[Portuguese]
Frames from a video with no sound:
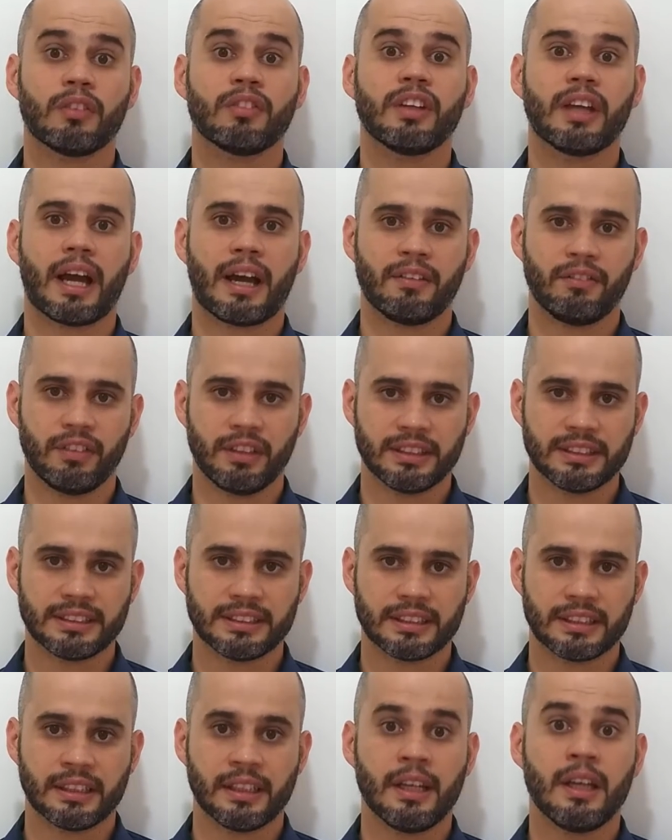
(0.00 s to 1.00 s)
à vista.
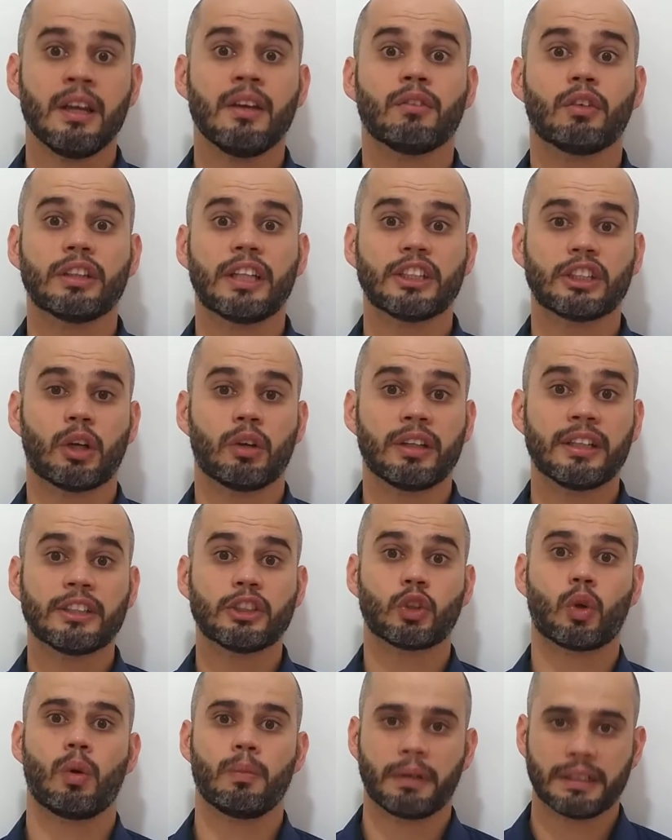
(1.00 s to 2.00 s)
Vou deixar o link de
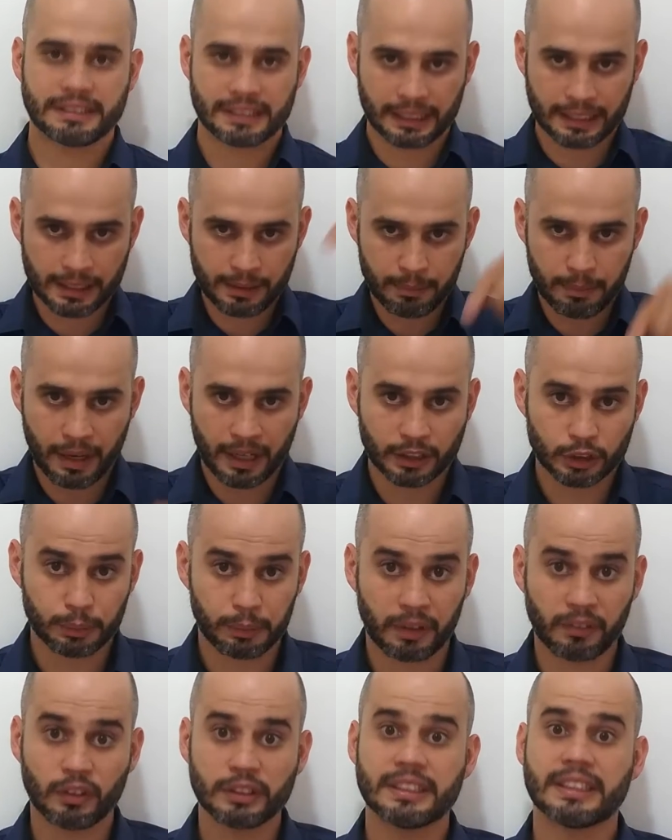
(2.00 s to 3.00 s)
compras aqui embaixo para
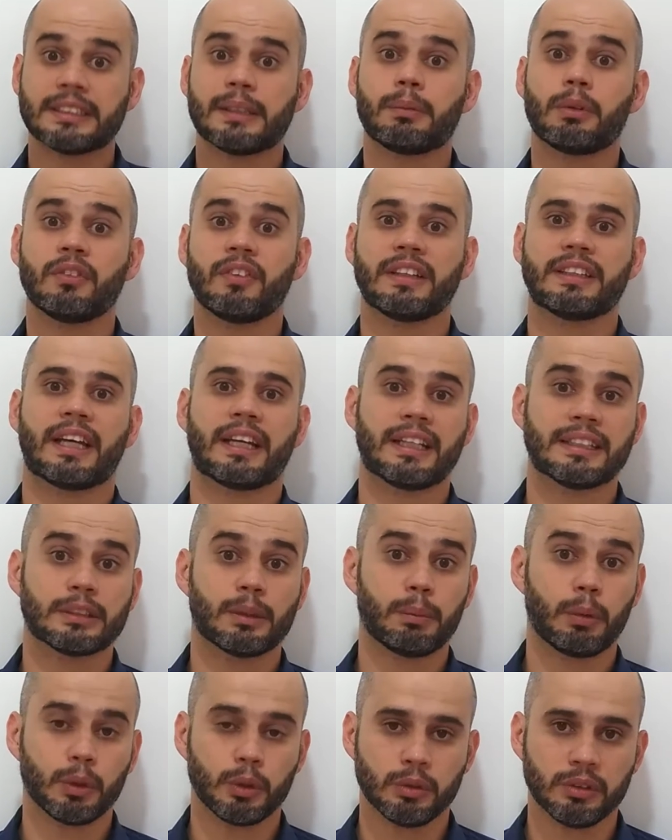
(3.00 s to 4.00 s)
vocês aproveitarem essa
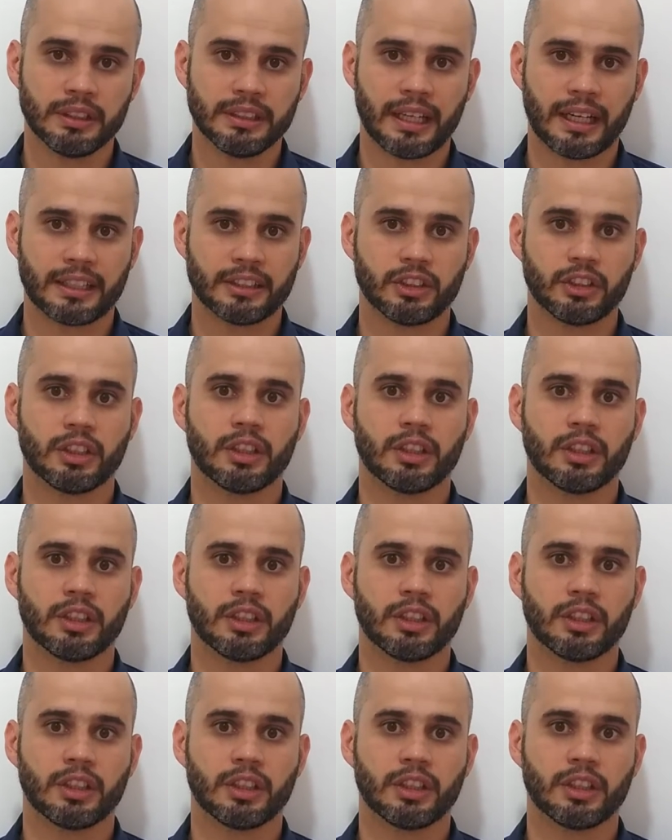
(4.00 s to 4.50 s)
oportunidade.